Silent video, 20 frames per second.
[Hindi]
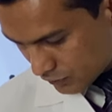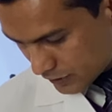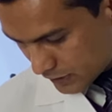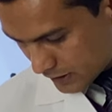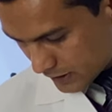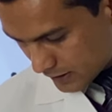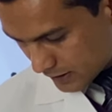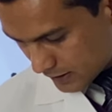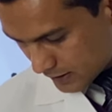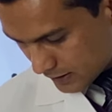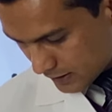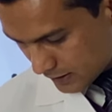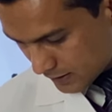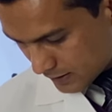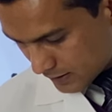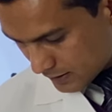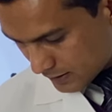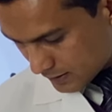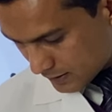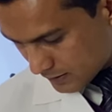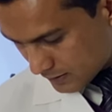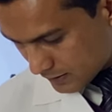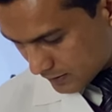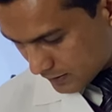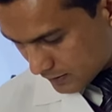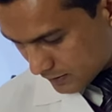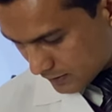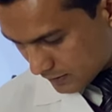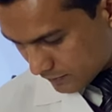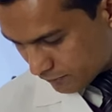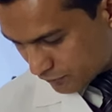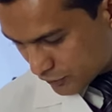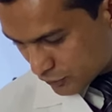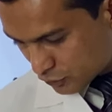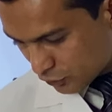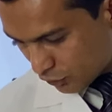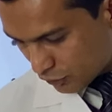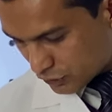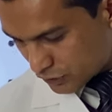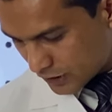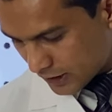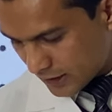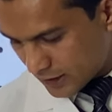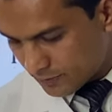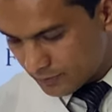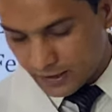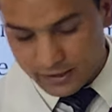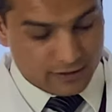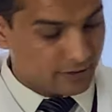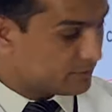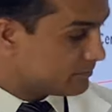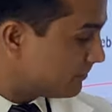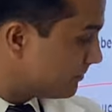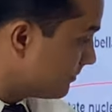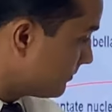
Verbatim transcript: देखें विदाउट शैरिबेलम